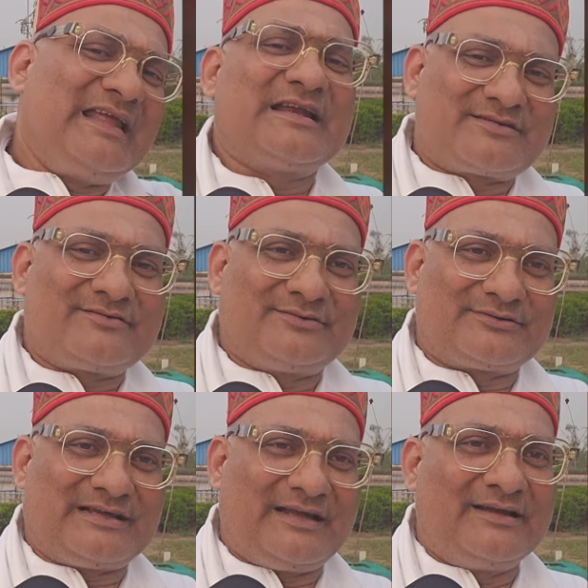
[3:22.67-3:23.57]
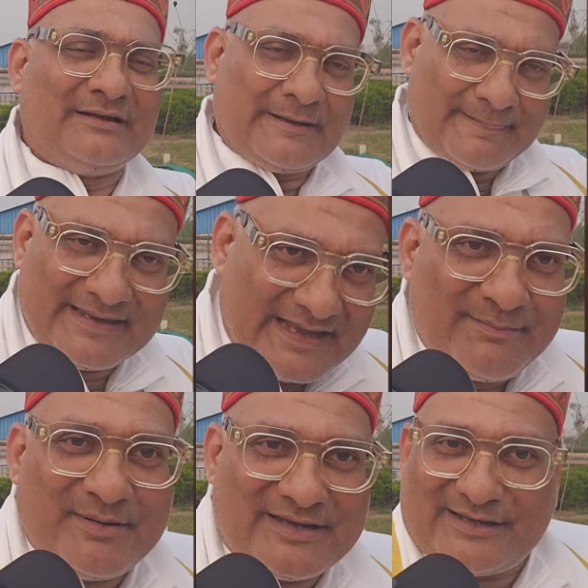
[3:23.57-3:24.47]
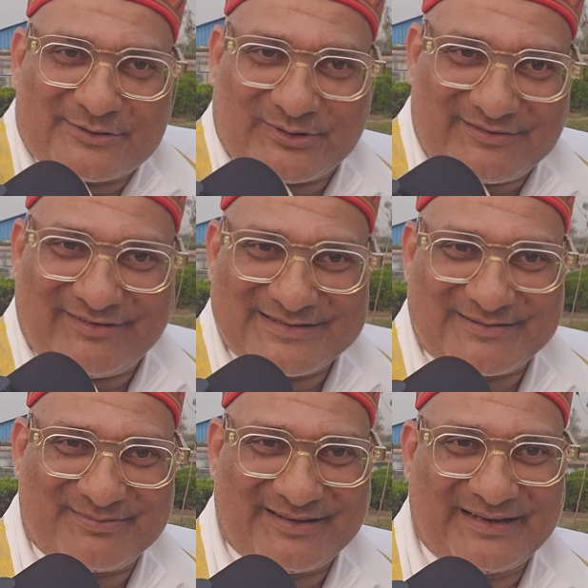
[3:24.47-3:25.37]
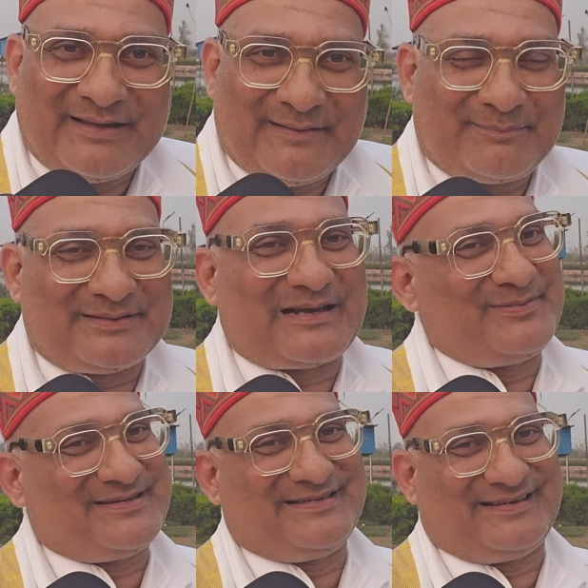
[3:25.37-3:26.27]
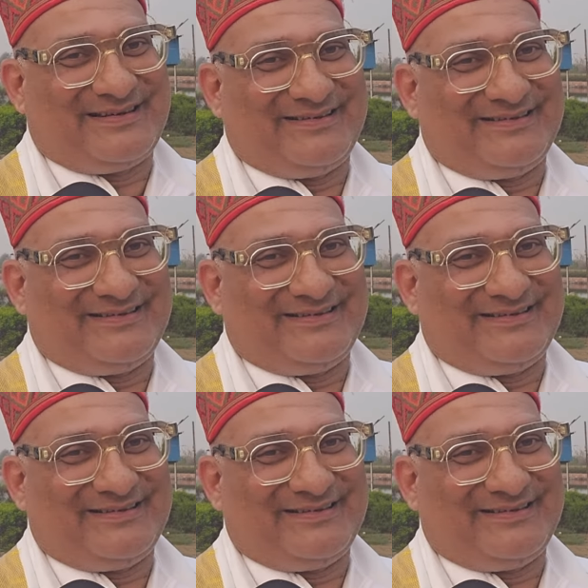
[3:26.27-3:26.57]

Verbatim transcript: लेट होता है ये इमीडिएट होने वाले सपने हैं पंद्रह बीस दिन के